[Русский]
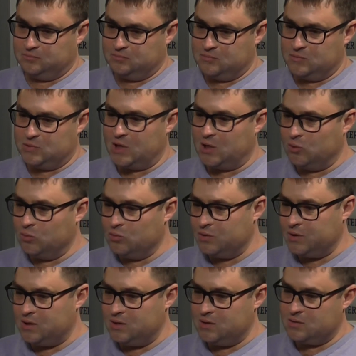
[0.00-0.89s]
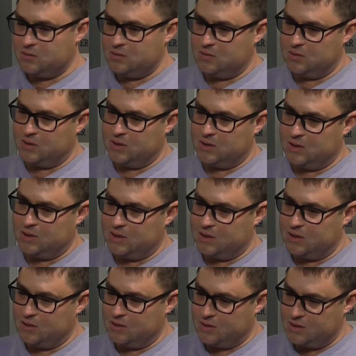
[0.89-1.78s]
налоги,
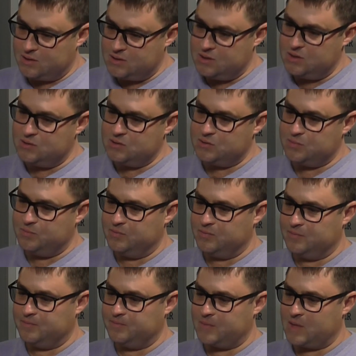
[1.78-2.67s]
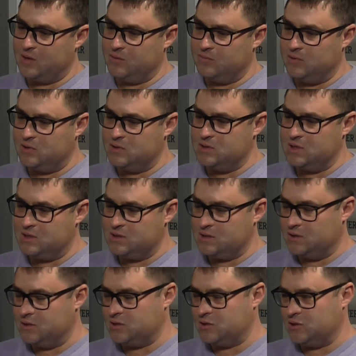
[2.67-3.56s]
э, один вид
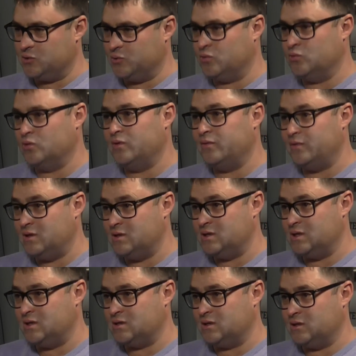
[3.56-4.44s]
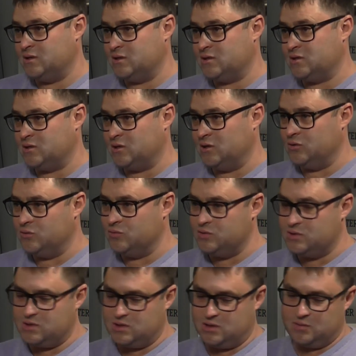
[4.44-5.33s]
деятельности, другой вид mm деятельности,
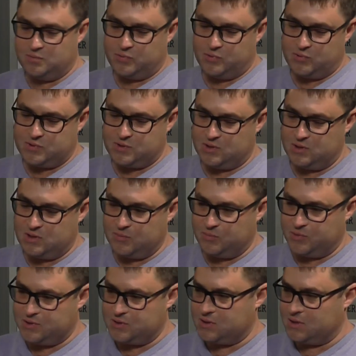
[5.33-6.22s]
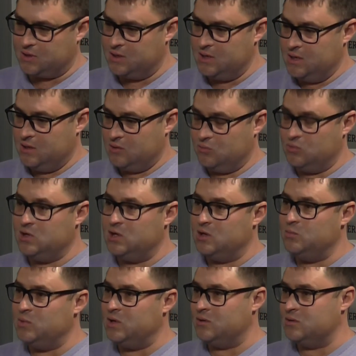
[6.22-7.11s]
люди просто-напросто ну, не
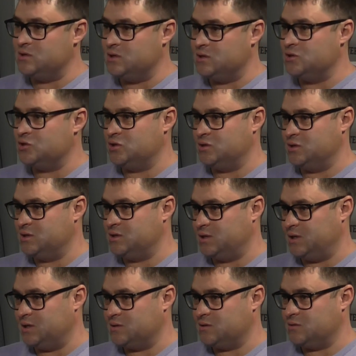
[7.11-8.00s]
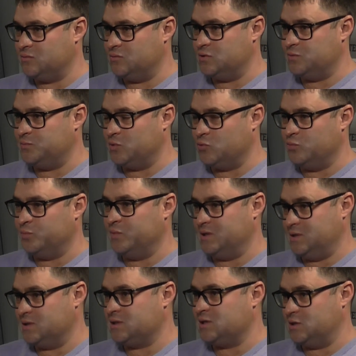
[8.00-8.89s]
имеют денежных средств. То есть
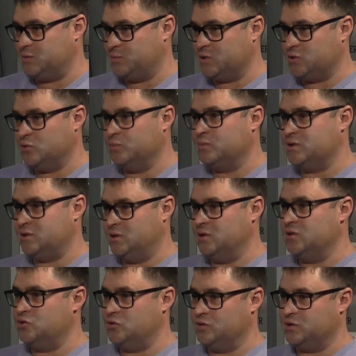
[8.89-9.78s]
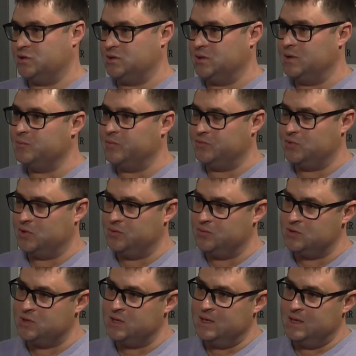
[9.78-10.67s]
покупательская способность, я еще раз да,
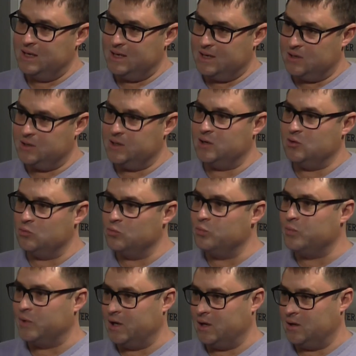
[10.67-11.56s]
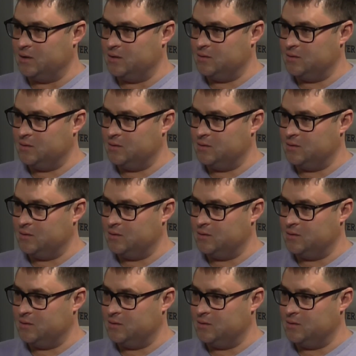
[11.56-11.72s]
повторюсь, она упала.